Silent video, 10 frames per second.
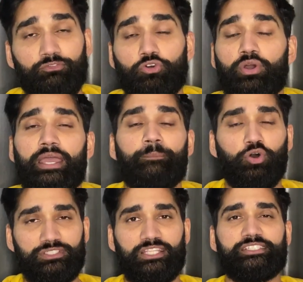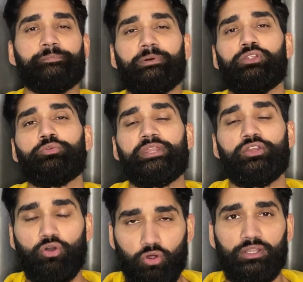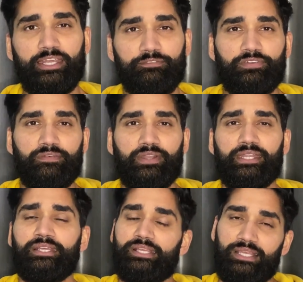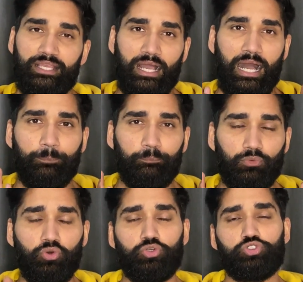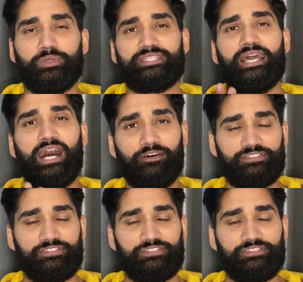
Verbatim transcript: वो है बहुत ज़्यादा सिंपल और मेरी ऑल टाइम फेवरेट आपको उसमें से हाफ